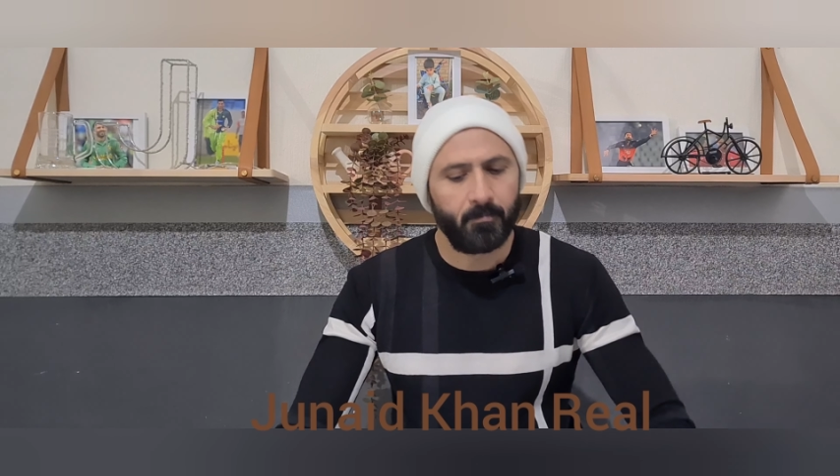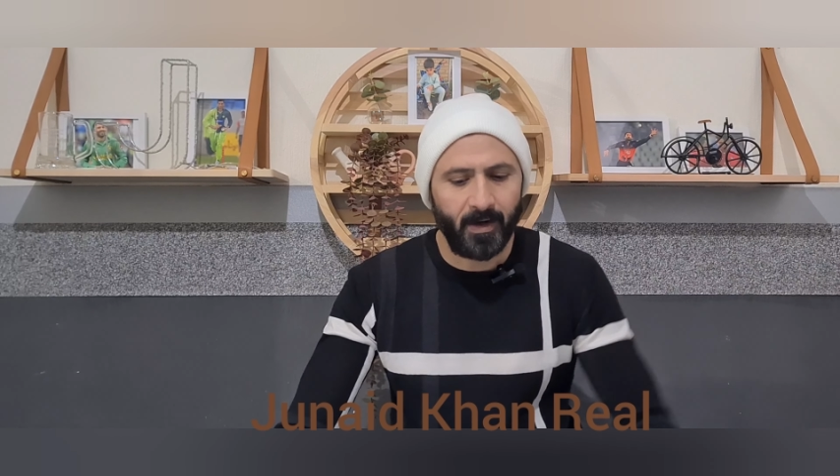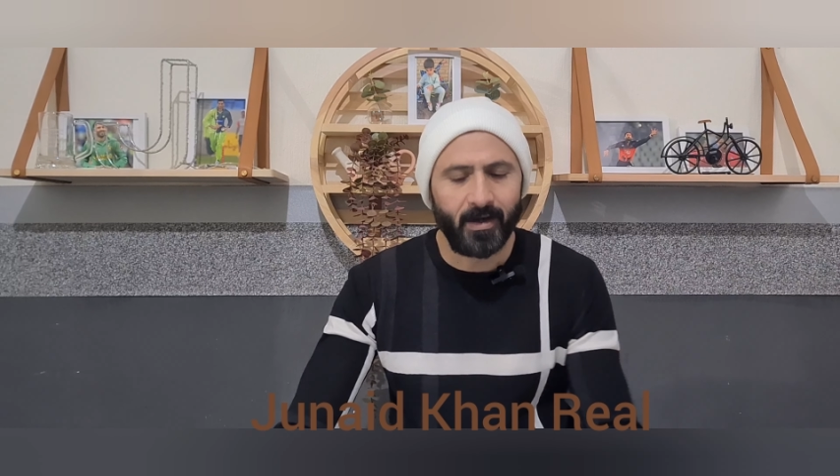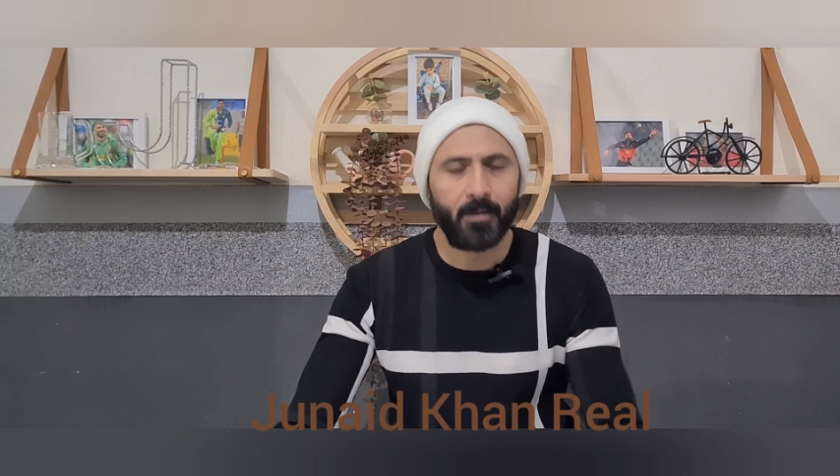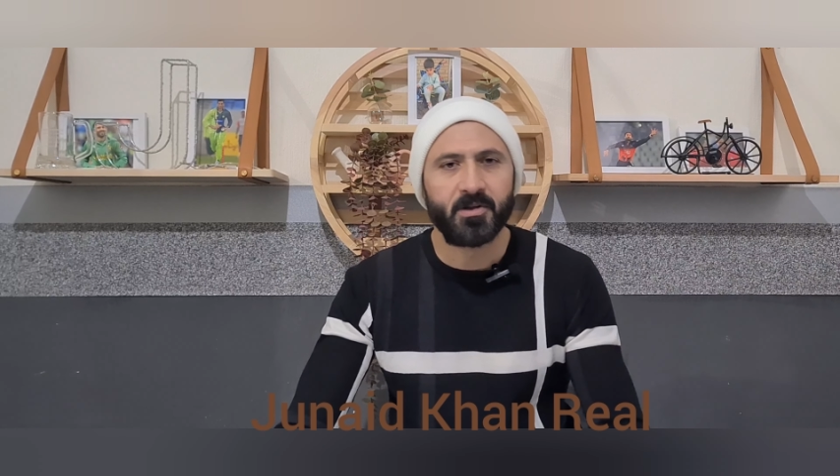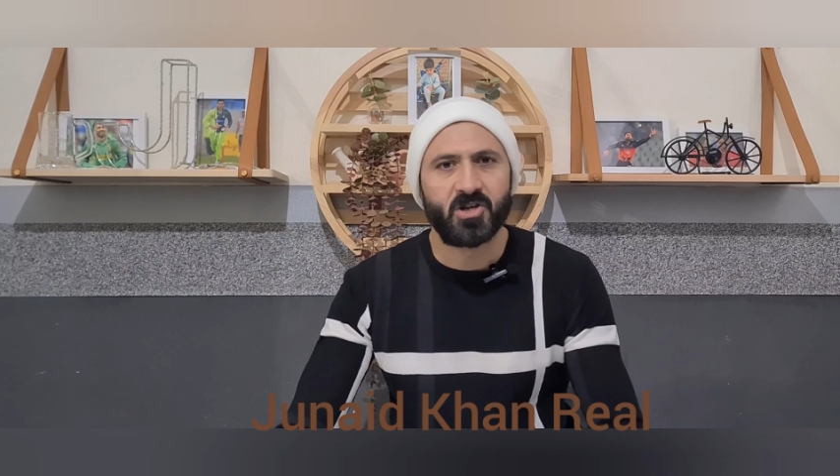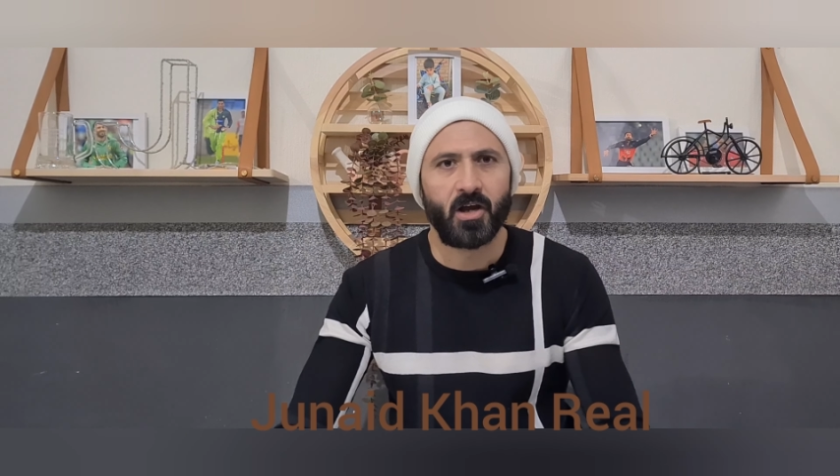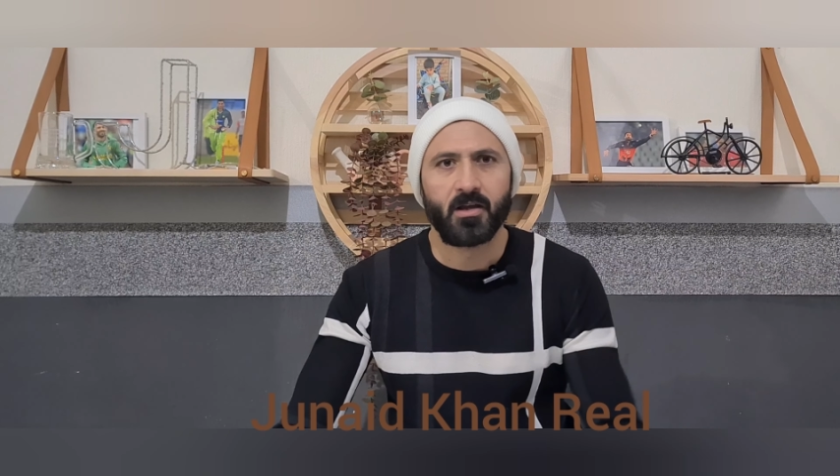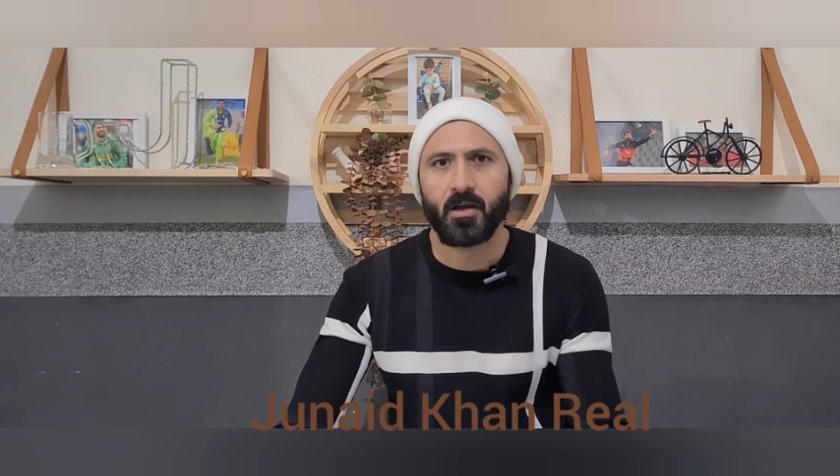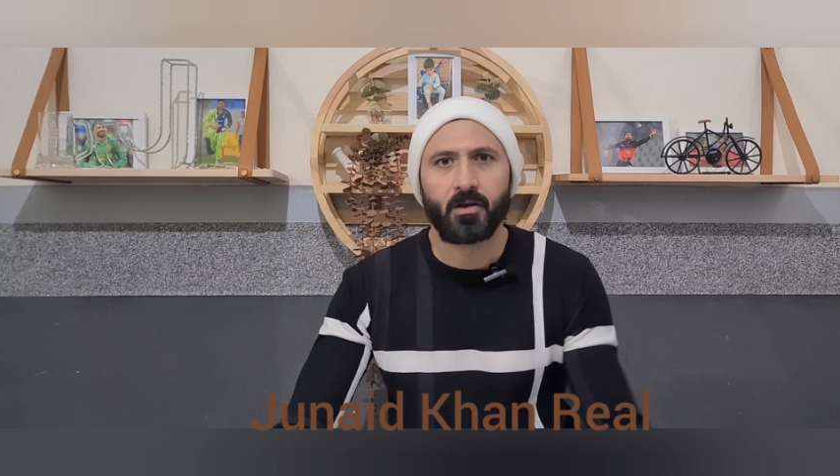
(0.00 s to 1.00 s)
बनना भी
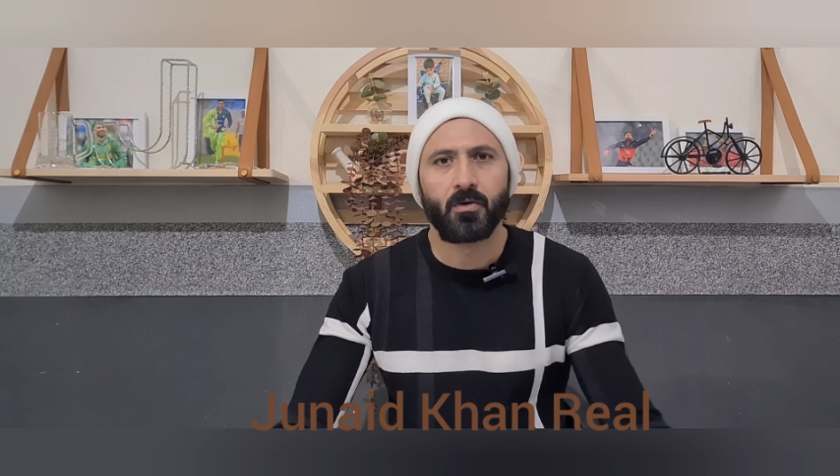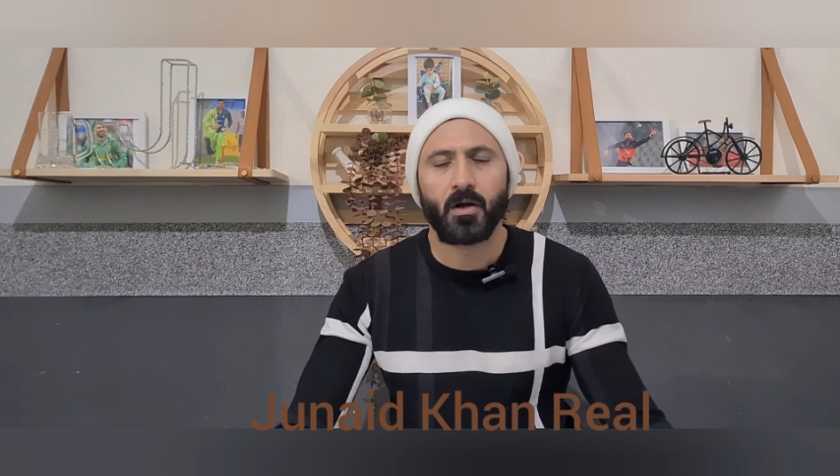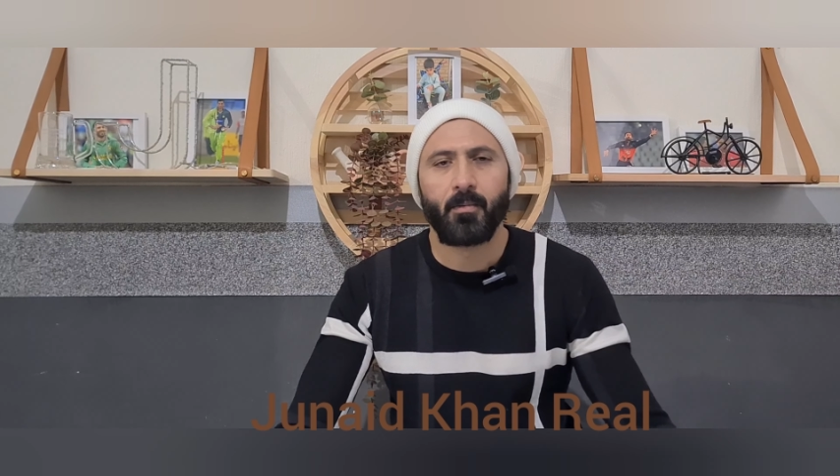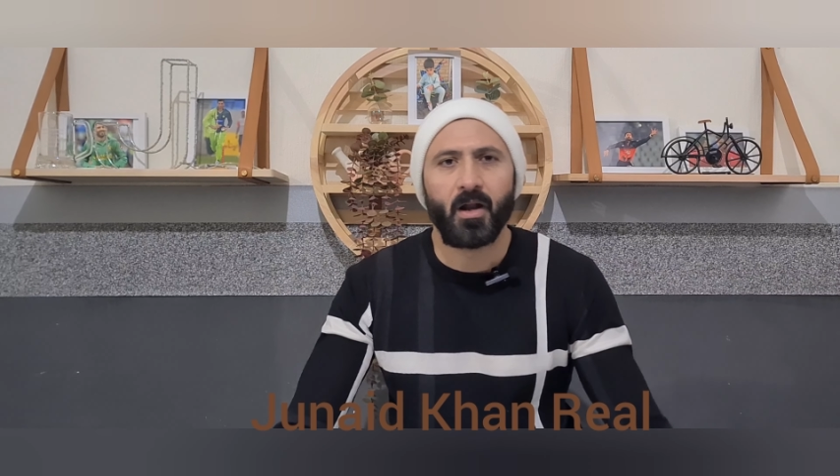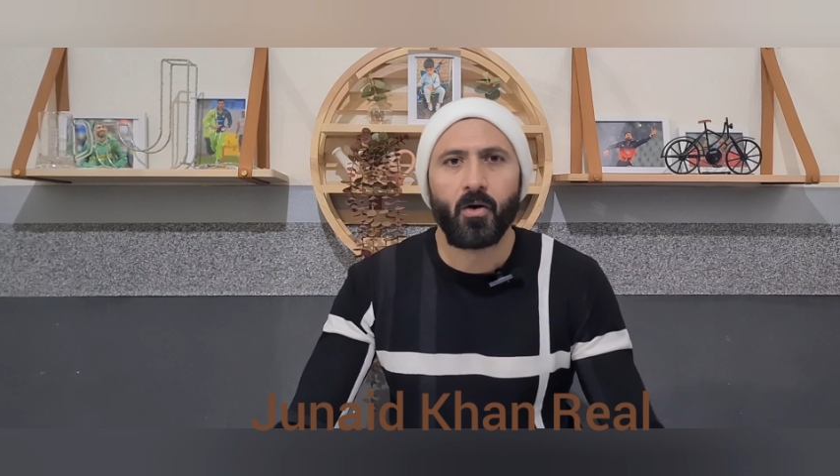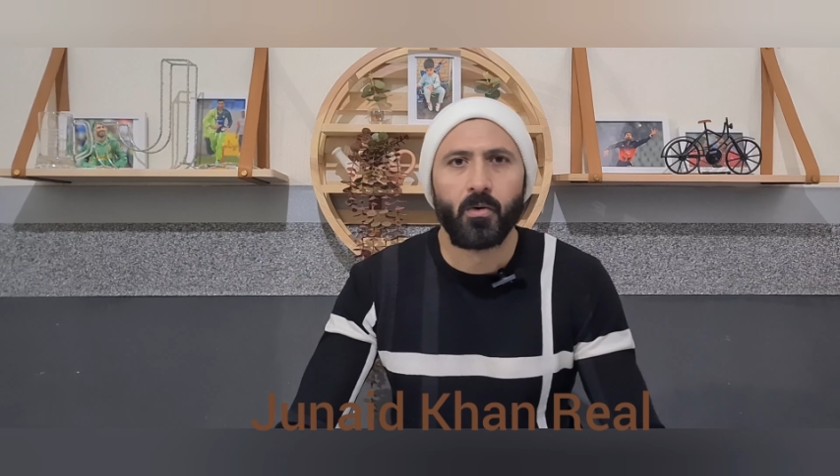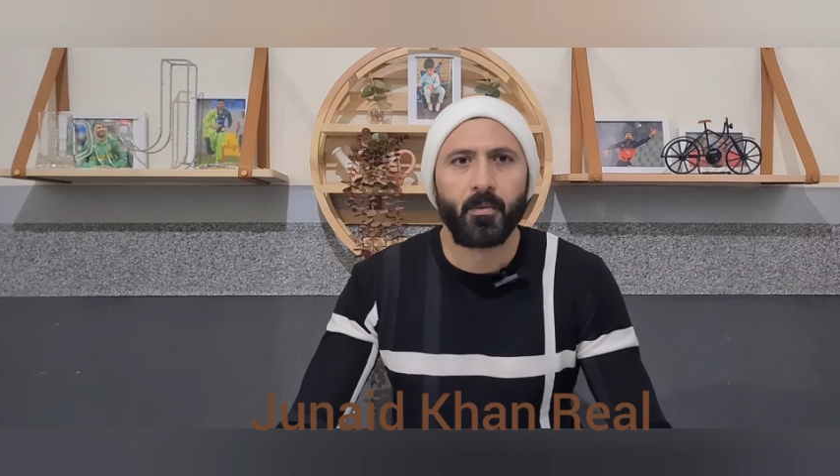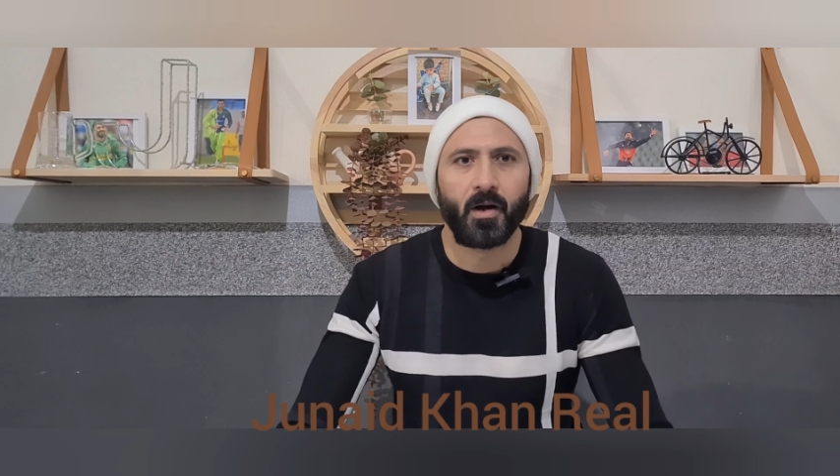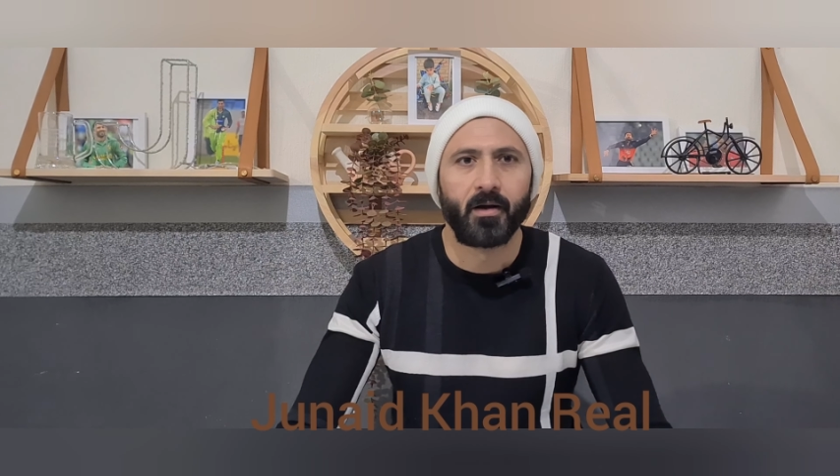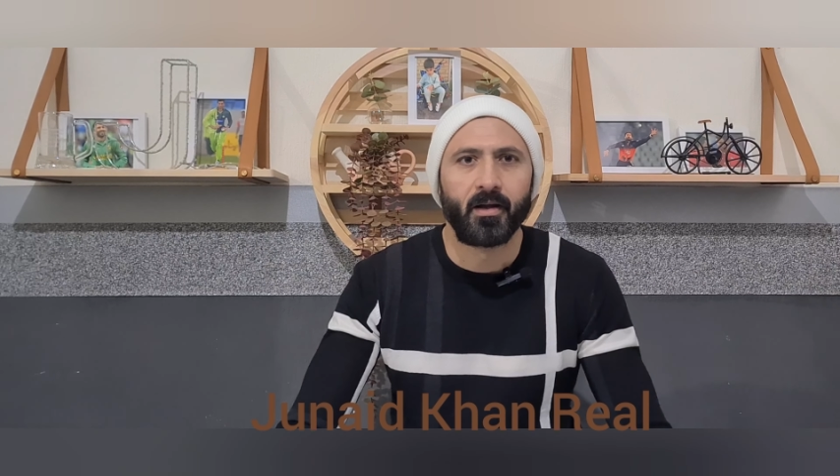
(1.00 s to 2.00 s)
चाहिए क्योंकि हमारा
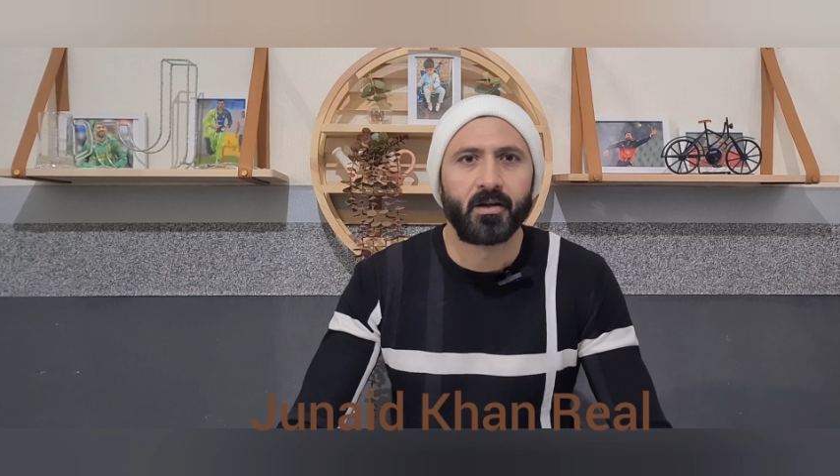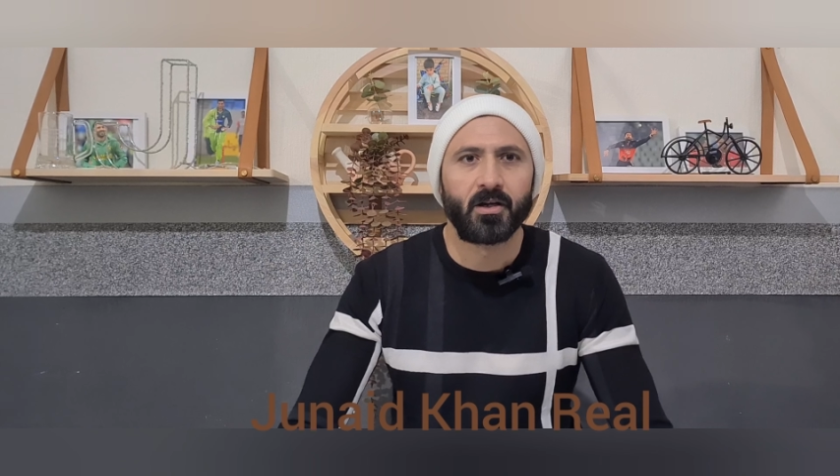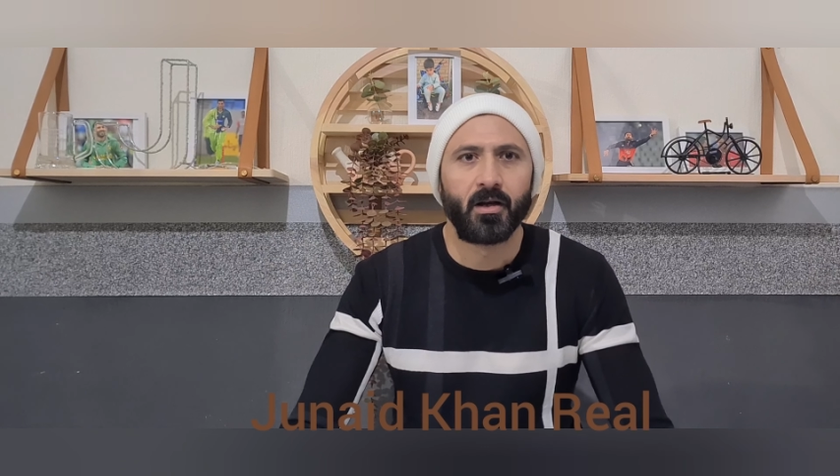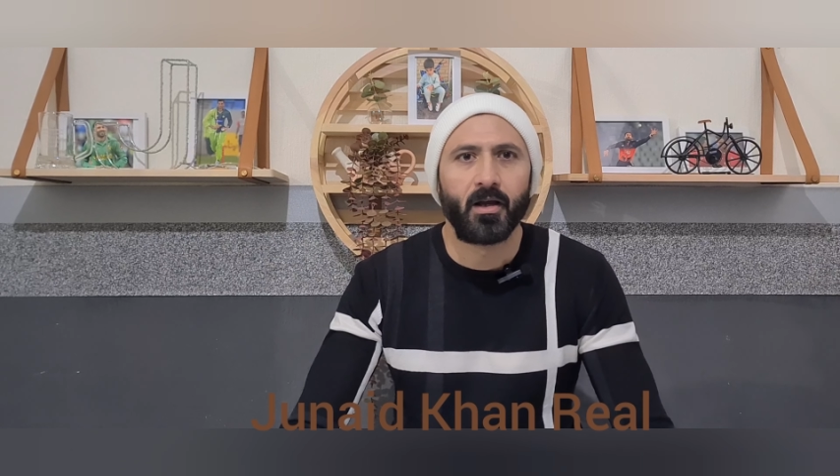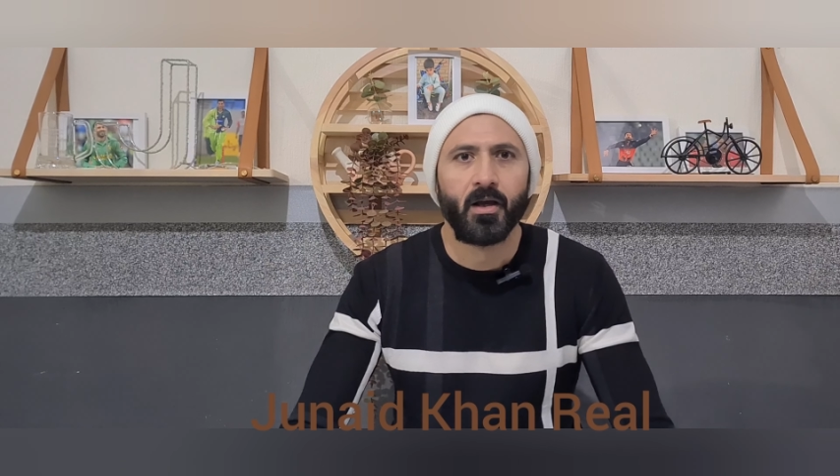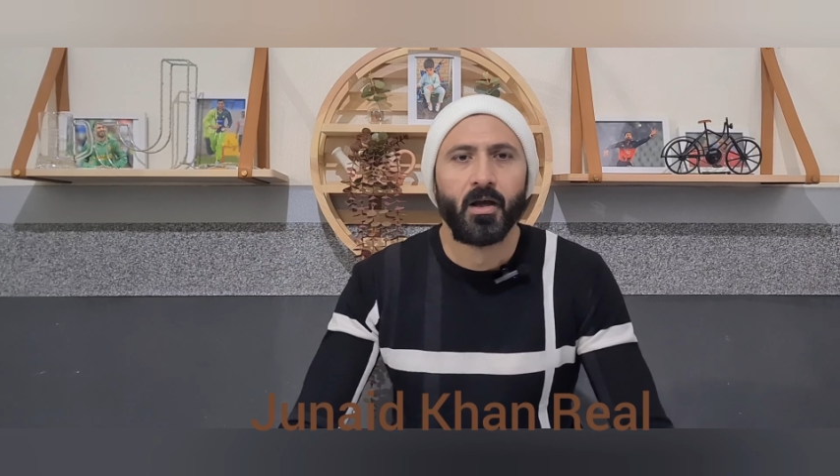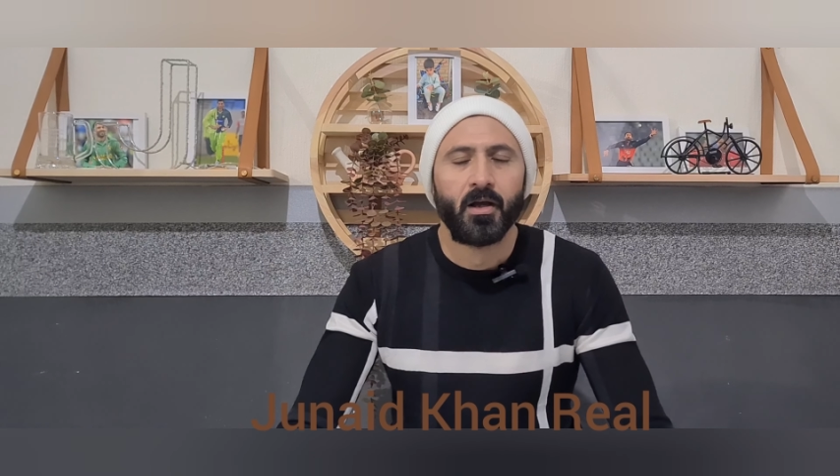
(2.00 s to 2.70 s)
होम कंडीशन है